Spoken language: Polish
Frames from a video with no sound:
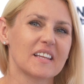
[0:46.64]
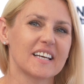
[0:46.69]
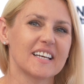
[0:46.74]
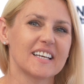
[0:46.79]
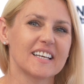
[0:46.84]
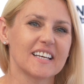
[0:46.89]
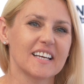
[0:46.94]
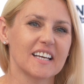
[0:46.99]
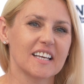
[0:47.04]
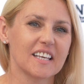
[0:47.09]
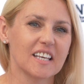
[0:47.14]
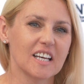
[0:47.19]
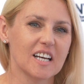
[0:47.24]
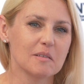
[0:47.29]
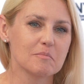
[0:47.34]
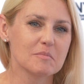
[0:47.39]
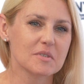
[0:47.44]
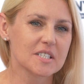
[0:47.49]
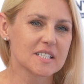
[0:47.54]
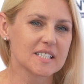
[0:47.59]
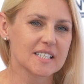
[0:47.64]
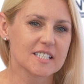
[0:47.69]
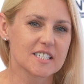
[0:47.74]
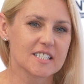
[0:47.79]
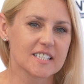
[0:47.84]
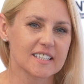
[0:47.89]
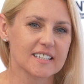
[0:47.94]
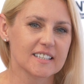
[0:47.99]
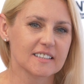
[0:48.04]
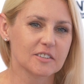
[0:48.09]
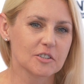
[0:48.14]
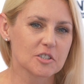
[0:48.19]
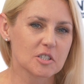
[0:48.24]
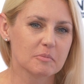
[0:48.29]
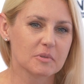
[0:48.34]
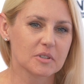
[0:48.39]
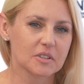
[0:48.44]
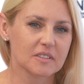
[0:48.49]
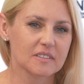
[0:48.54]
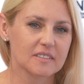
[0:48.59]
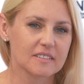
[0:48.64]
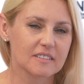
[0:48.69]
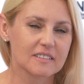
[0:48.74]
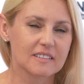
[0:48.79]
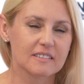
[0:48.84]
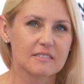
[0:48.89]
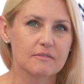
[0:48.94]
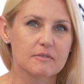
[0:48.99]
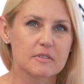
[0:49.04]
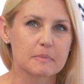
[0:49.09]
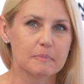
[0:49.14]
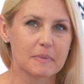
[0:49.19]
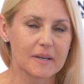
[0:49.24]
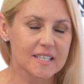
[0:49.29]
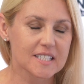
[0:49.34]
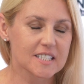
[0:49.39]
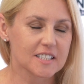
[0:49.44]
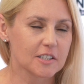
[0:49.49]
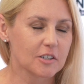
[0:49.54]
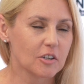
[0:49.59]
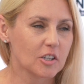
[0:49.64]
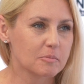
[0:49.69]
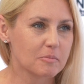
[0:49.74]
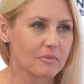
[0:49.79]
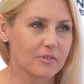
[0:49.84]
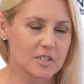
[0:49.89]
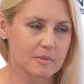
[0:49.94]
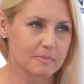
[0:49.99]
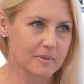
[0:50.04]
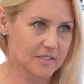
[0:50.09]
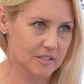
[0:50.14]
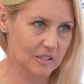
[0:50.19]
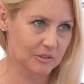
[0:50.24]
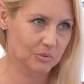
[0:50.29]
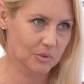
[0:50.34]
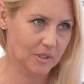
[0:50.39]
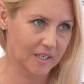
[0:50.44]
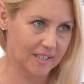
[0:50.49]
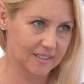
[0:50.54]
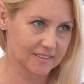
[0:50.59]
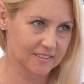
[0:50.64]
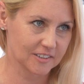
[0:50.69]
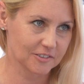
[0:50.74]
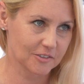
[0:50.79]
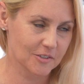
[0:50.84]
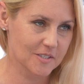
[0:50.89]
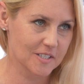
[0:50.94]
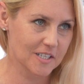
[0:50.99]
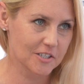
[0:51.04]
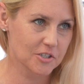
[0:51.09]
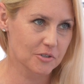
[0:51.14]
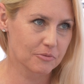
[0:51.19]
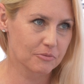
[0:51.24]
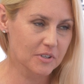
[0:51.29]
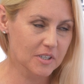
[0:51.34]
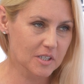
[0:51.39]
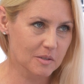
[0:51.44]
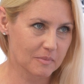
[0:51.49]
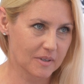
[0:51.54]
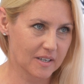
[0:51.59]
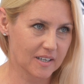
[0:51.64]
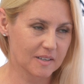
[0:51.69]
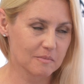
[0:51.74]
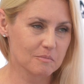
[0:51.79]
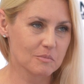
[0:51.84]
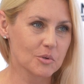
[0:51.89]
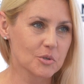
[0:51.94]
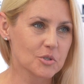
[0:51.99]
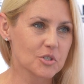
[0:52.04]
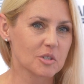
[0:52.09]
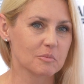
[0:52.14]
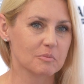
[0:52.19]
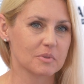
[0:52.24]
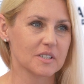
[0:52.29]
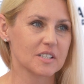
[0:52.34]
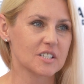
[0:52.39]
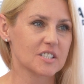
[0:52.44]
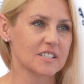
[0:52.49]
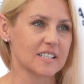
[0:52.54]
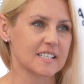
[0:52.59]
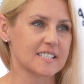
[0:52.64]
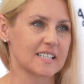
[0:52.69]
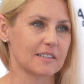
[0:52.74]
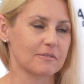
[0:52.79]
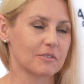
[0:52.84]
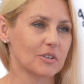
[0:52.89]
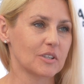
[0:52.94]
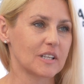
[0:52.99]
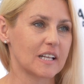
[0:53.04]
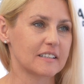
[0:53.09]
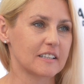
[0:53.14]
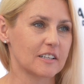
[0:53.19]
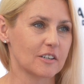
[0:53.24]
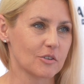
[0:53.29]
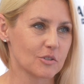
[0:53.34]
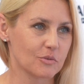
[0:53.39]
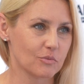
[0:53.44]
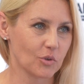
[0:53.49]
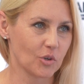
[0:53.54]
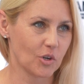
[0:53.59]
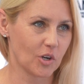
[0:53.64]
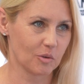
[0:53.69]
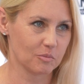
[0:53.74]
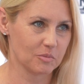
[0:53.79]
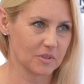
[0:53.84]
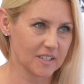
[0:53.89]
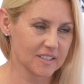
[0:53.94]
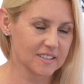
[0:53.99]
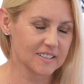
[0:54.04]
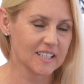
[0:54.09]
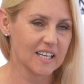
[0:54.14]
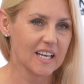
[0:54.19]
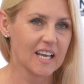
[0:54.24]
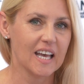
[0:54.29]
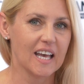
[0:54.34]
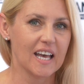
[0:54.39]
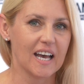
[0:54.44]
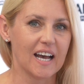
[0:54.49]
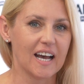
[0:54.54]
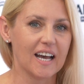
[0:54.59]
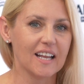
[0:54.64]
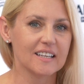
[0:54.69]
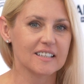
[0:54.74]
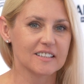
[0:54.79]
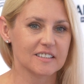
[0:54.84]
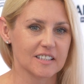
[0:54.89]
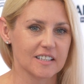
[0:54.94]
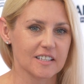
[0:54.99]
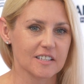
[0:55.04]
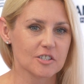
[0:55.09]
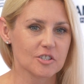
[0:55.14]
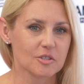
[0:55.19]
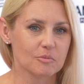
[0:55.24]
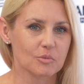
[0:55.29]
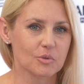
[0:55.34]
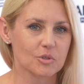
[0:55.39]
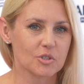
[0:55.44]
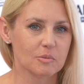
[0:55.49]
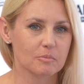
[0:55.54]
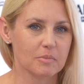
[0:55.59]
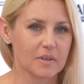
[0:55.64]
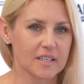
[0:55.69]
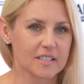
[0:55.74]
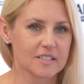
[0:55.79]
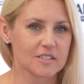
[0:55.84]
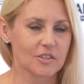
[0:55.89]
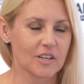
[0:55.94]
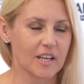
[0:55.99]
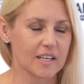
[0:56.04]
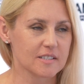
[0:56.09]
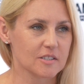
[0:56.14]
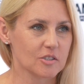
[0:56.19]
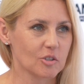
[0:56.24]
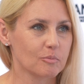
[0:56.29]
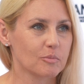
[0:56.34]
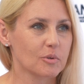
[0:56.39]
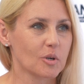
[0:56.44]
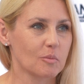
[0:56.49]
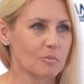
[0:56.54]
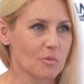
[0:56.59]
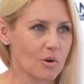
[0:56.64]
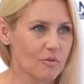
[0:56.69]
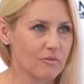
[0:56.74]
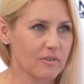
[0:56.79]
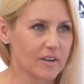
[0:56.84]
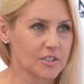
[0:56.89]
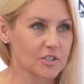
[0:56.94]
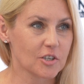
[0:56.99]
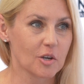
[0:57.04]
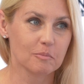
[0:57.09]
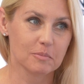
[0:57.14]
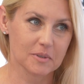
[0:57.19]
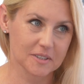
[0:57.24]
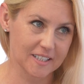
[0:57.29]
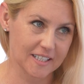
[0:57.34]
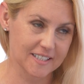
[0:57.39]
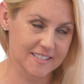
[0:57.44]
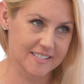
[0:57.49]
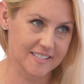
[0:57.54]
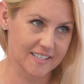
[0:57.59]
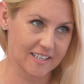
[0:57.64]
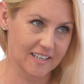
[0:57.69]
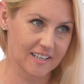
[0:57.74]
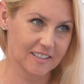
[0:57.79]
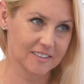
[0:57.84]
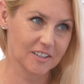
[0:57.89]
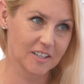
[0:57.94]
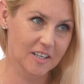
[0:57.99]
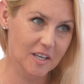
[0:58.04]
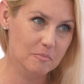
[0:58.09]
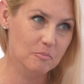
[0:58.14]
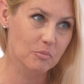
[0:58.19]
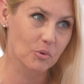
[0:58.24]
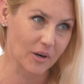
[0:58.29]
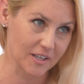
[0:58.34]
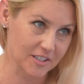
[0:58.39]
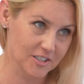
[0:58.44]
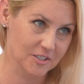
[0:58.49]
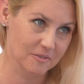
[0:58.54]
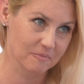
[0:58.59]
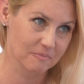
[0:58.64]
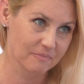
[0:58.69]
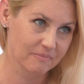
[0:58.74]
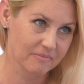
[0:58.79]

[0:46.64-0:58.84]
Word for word: E, ja myślę, że to, żeby e, wsparcie tego odbywa się bardzo naturalnie. To znaczy firma musi być nastawiona na rozwój kobiet, ale też musi bardzo jasno promować kompetencje, a nie płeć.